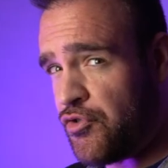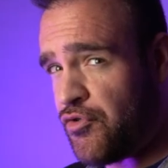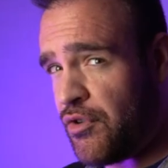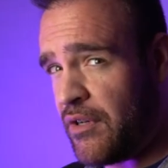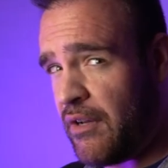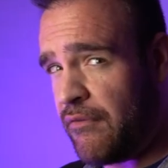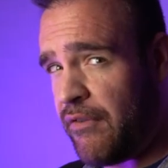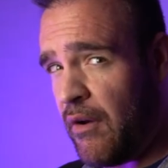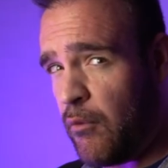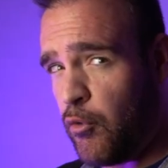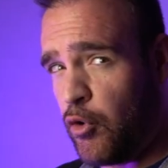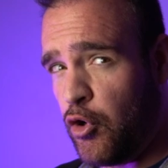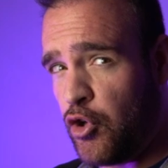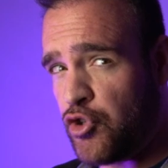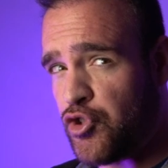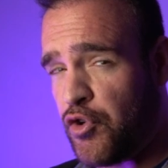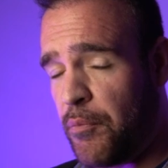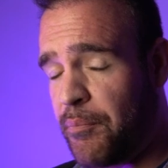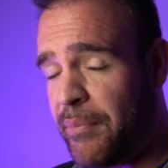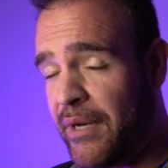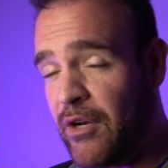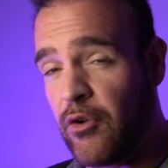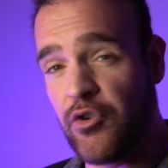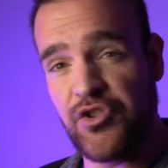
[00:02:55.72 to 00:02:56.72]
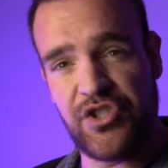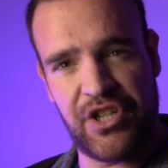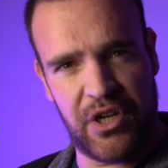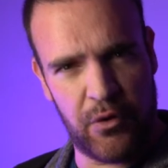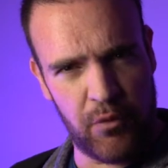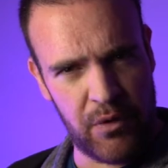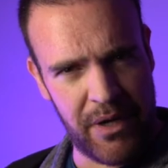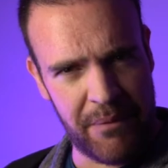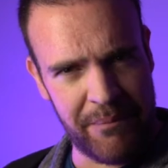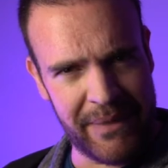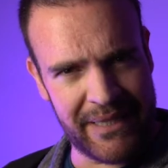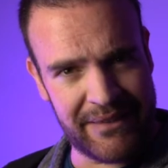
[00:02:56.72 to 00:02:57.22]
suena fabuloso, pero
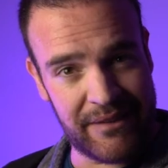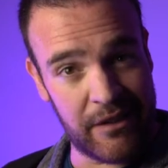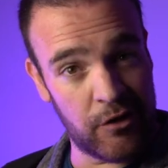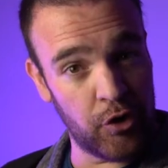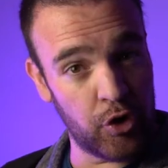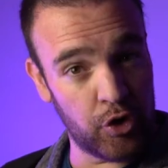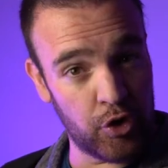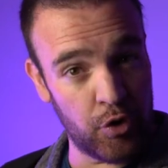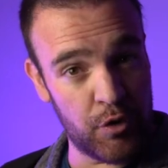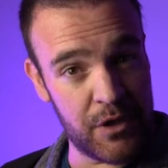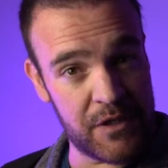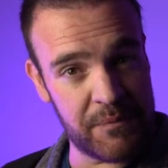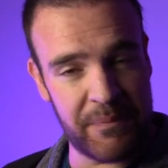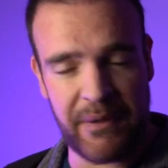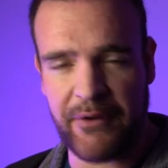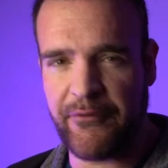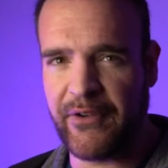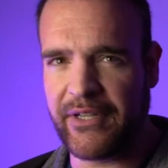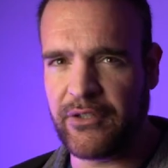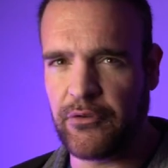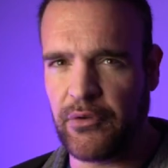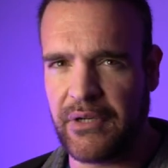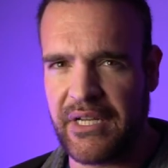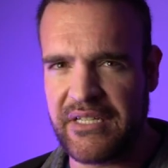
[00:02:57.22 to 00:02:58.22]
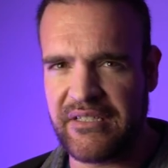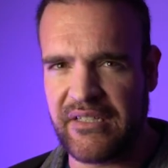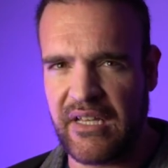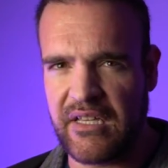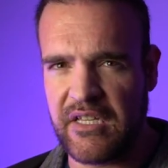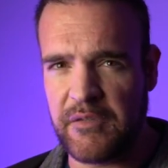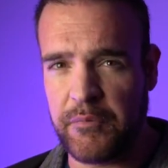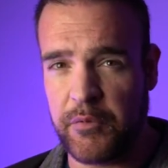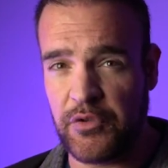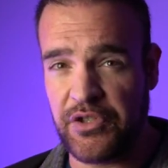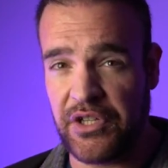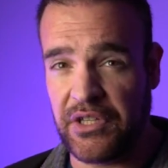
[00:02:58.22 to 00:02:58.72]
seguramente no todo es perfecto en este
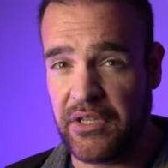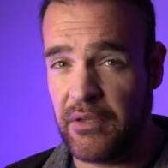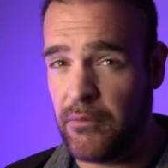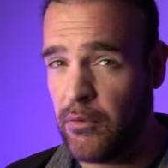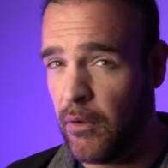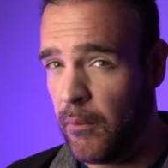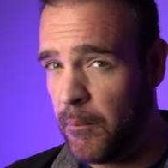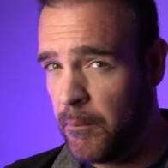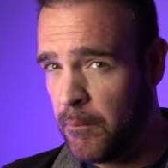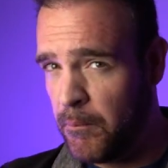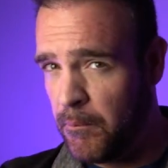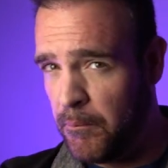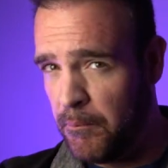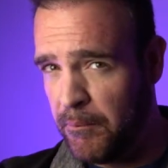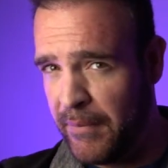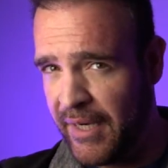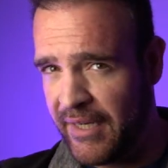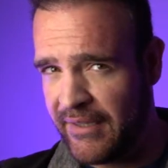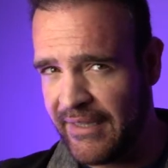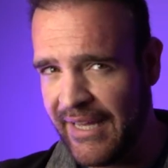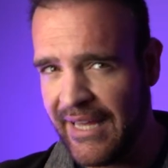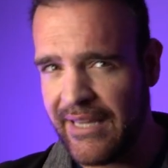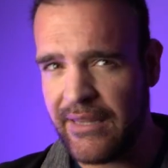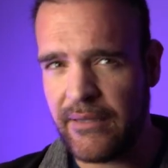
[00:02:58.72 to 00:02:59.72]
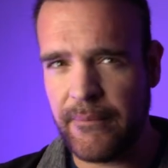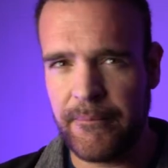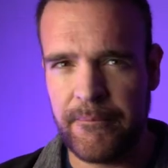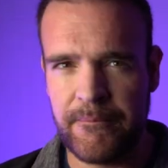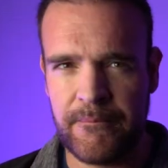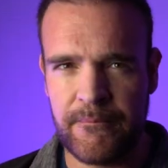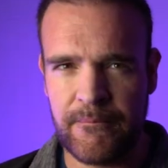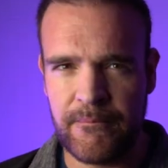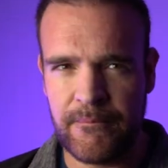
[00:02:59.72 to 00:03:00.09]
dispositivo, ¿verdad?